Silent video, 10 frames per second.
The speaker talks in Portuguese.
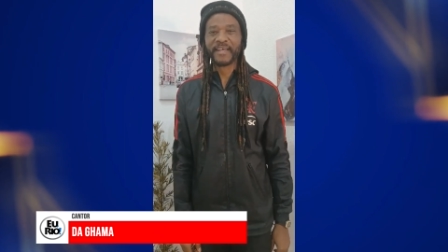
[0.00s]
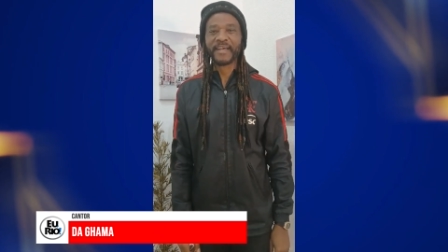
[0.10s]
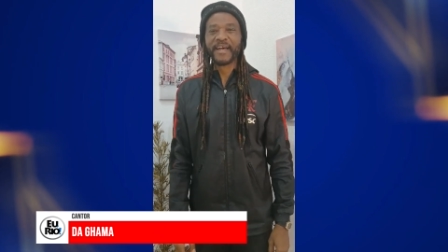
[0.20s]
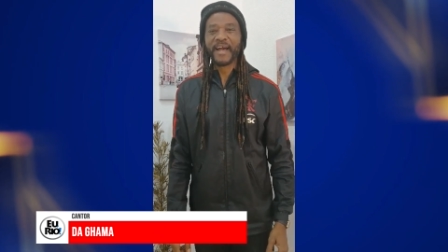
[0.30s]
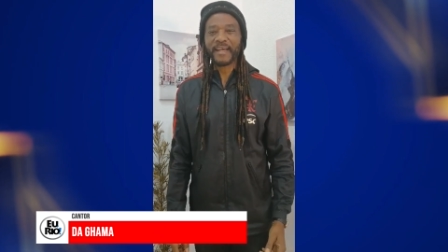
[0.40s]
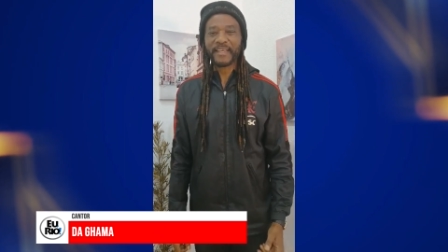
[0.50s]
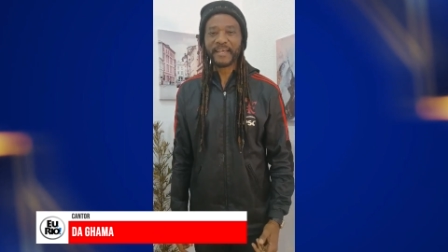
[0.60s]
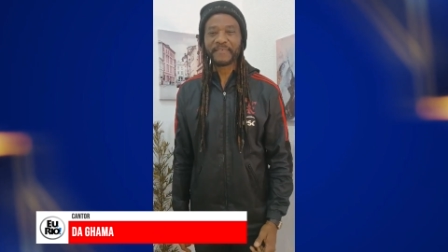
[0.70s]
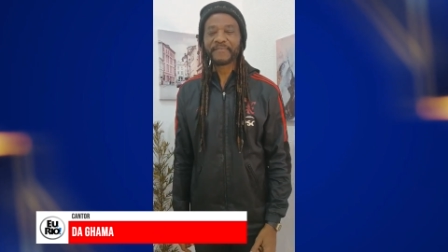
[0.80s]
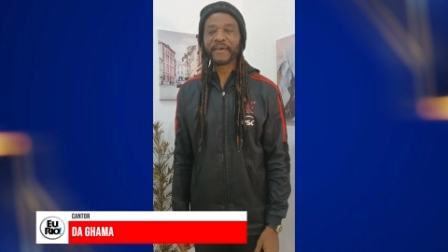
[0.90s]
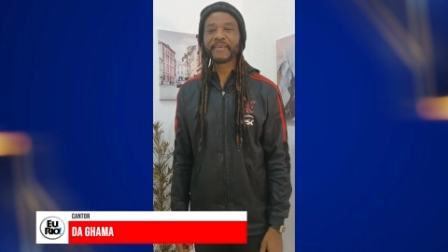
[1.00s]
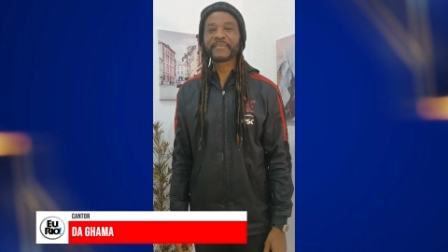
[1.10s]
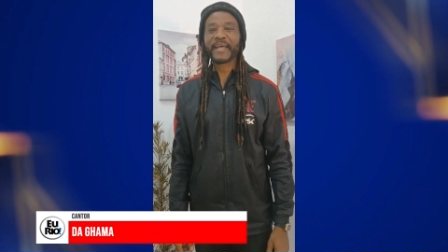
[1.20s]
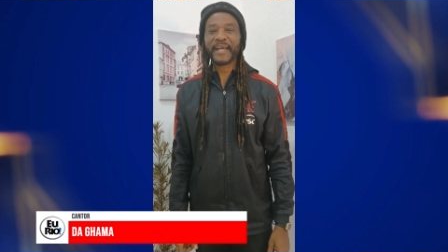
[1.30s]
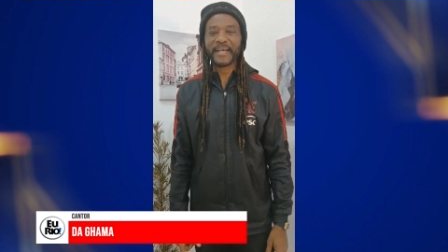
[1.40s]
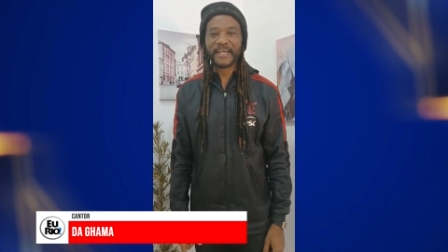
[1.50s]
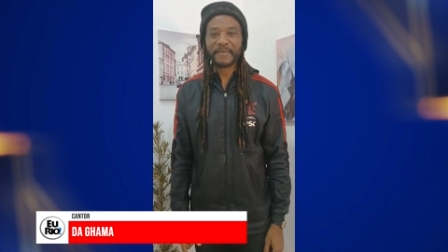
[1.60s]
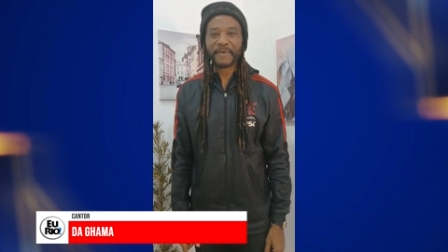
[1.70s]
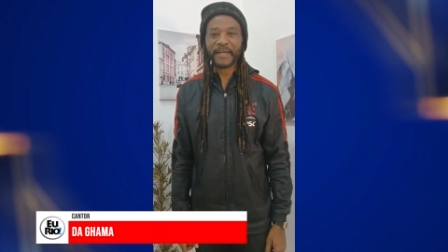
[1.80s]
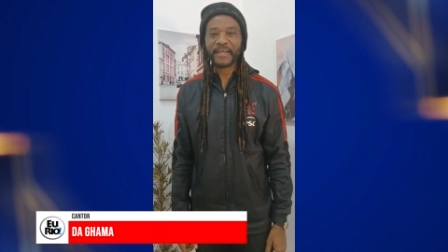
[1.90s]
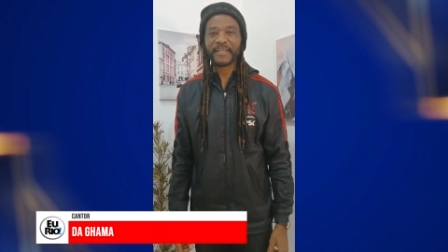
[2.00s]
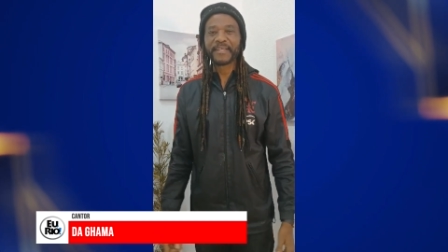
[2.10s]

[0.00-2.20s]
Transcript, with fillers: Aqui quem fala é o da Gama